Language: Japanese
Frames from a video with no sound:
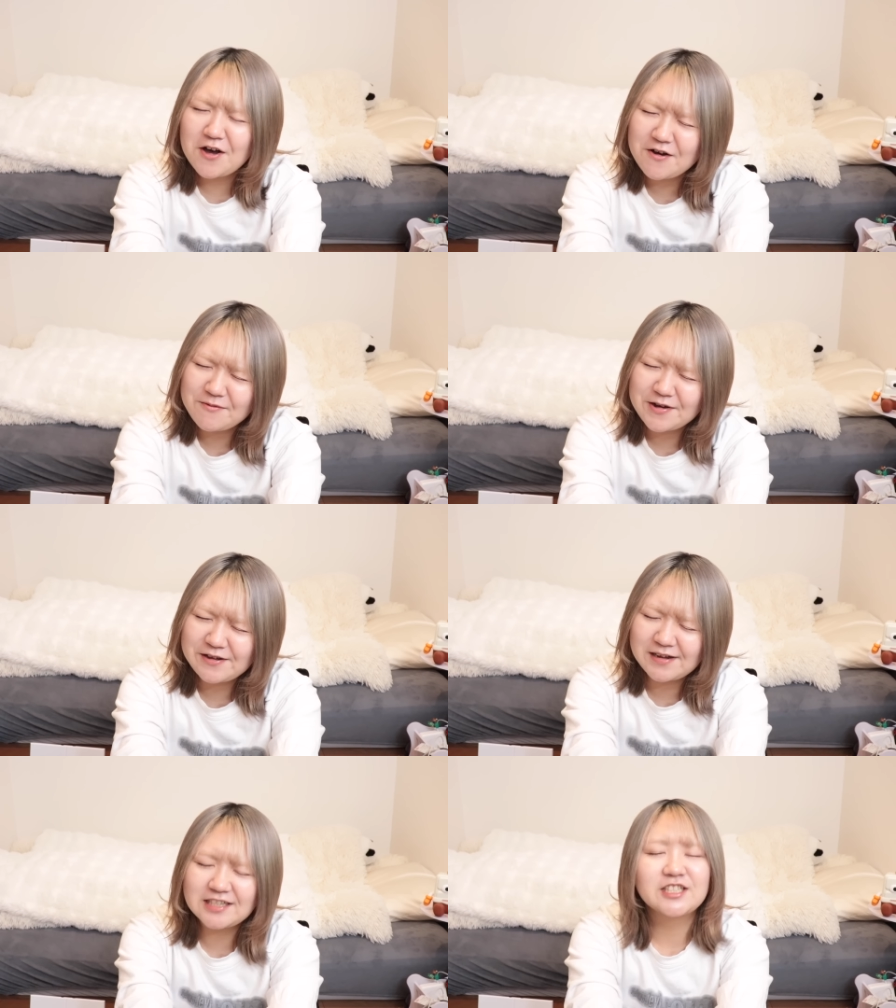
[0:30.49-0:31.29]
思
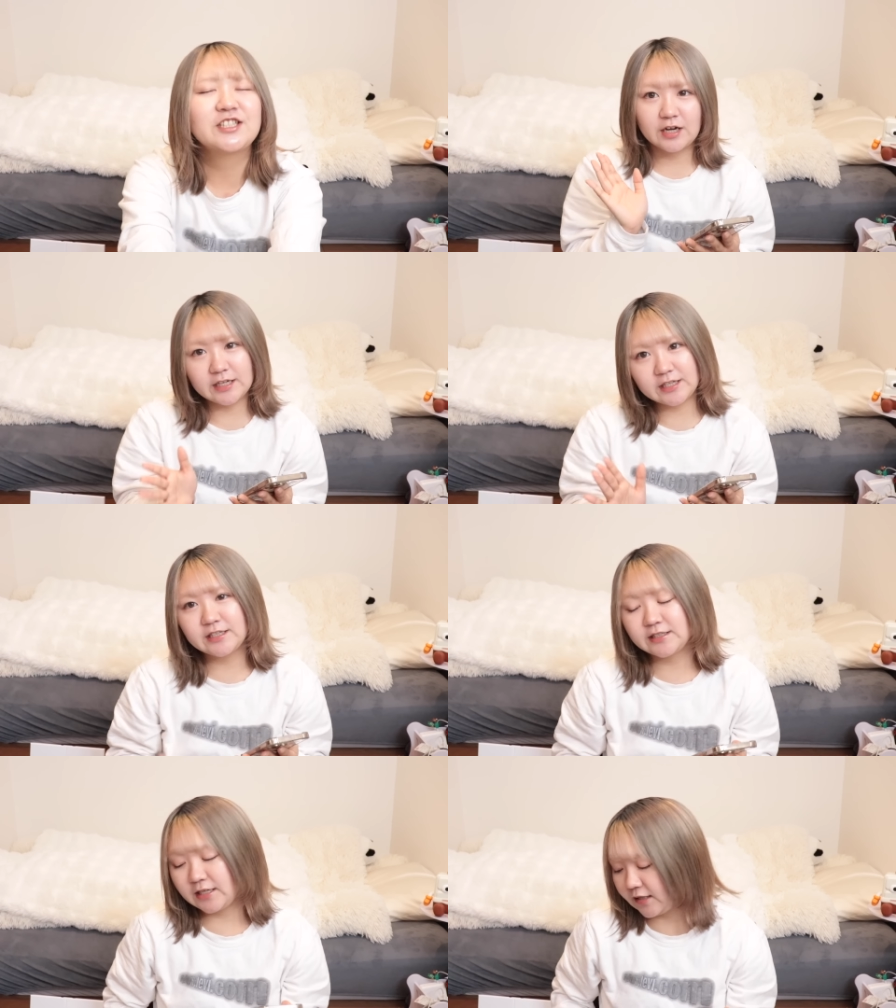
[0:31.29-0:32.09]
います解
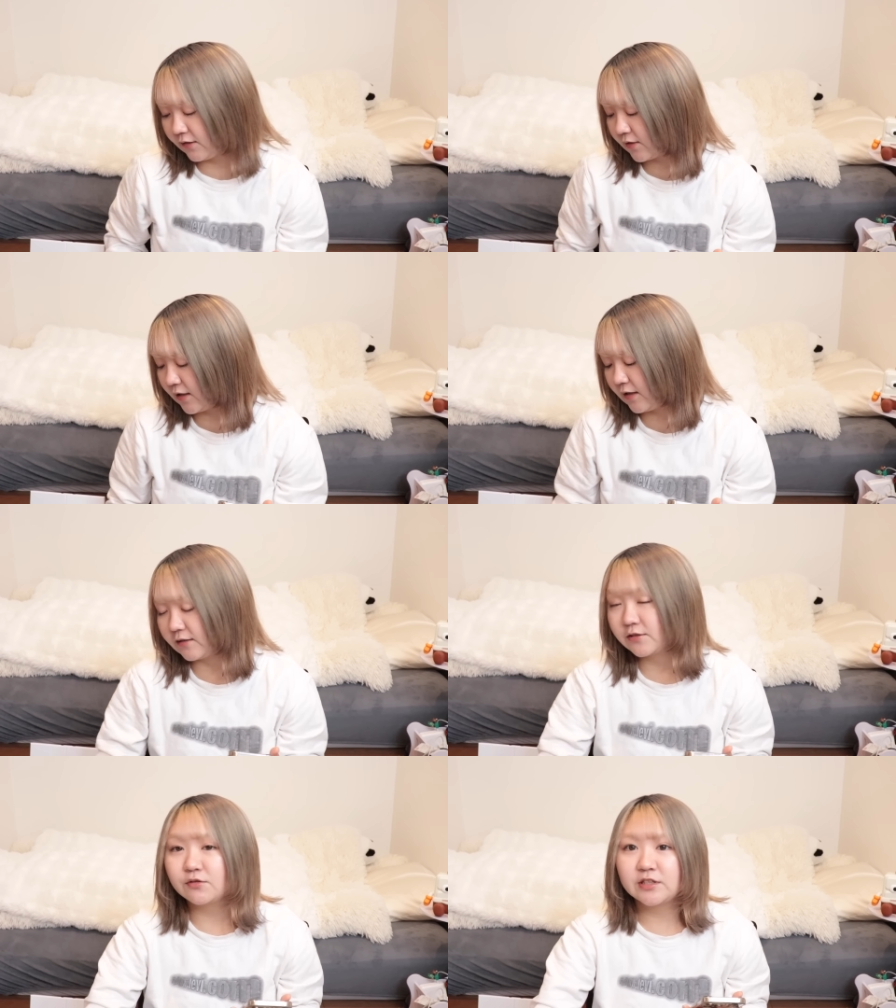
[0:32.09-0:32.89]
禁されたの
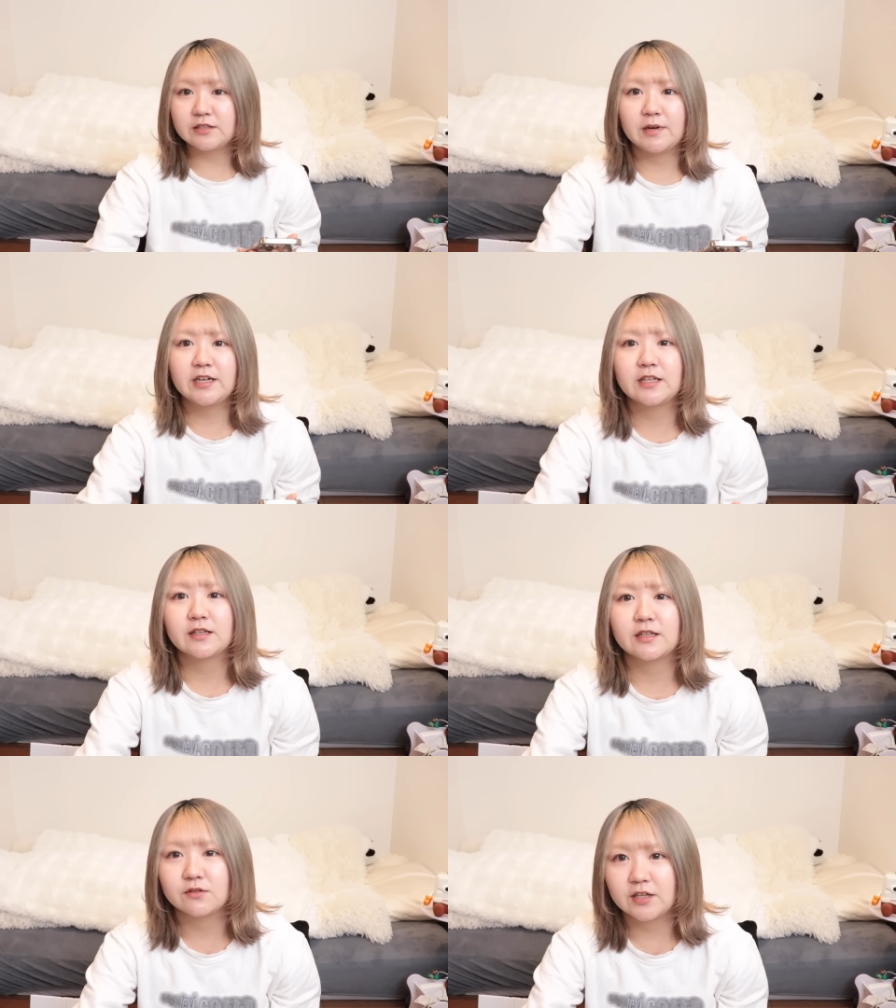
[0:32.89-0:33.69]
が少し前だっ
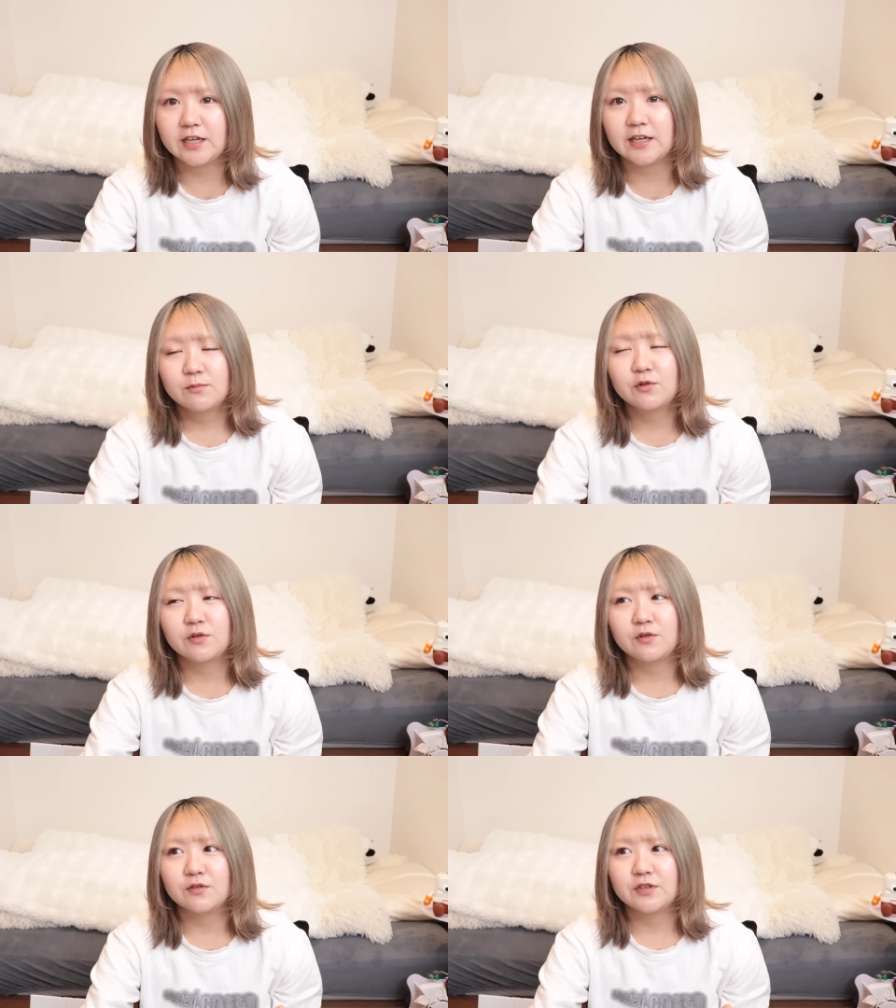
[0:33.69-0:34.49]
たので
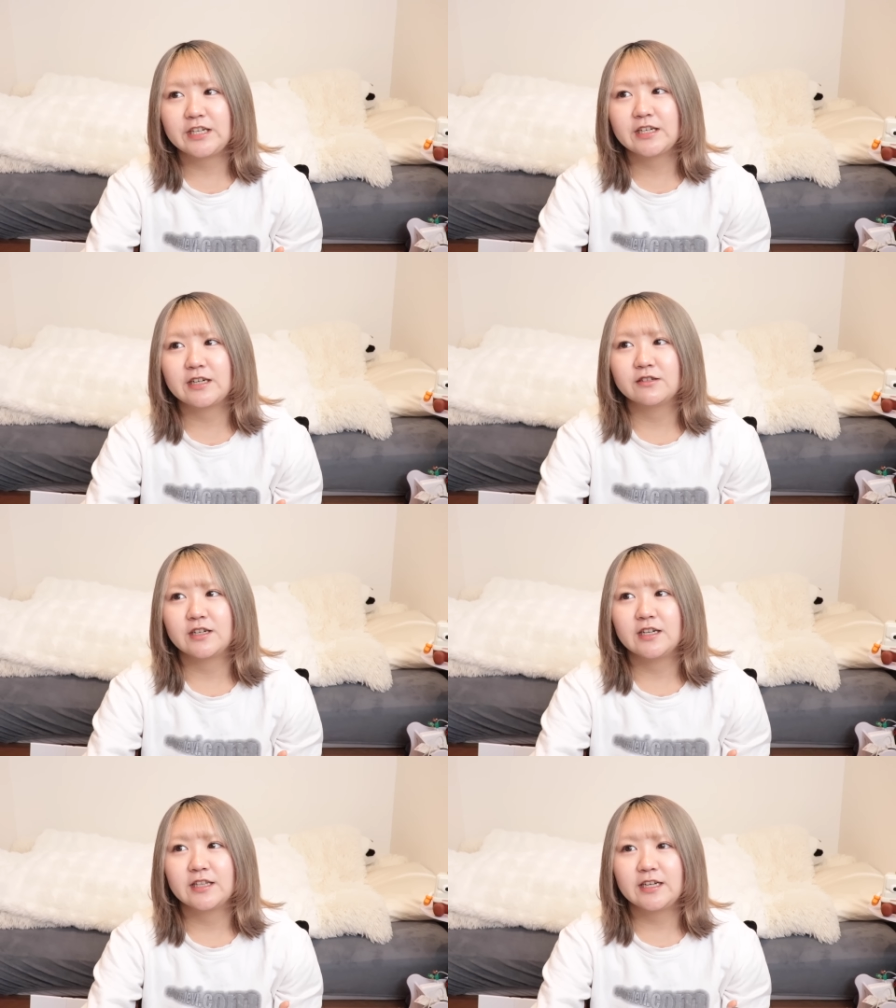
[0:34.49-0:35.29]
もう何買う
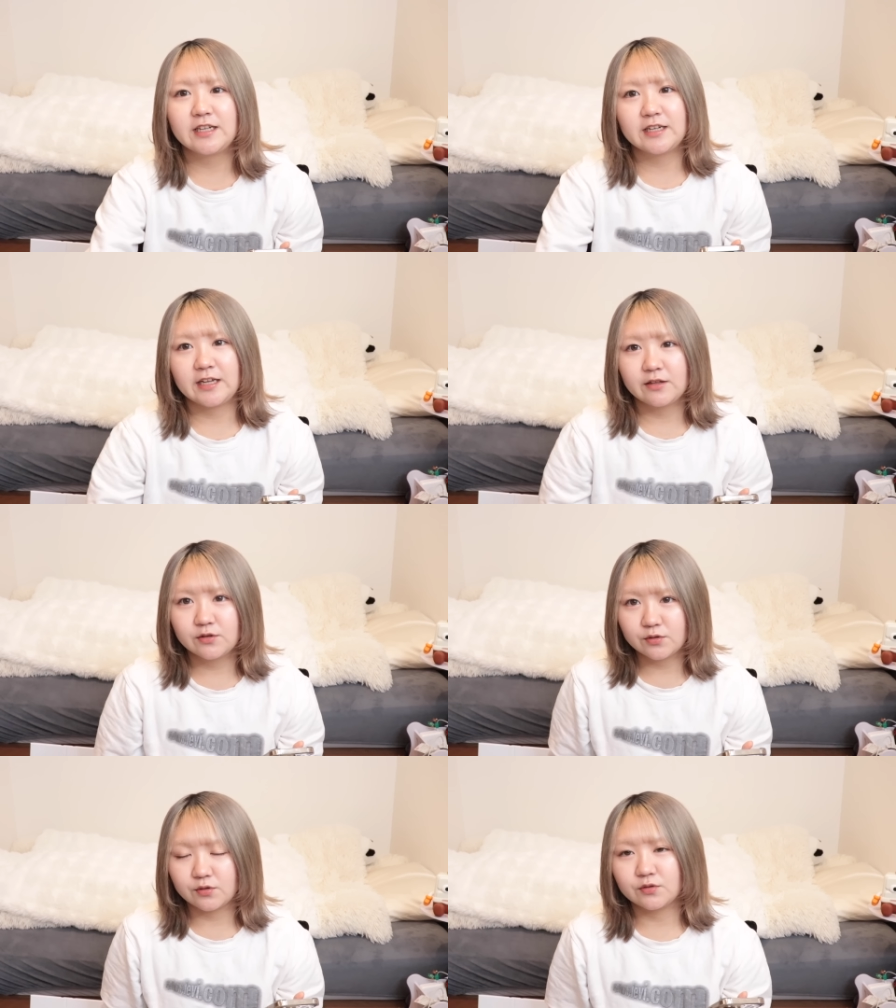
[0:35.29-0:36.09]
か大体見当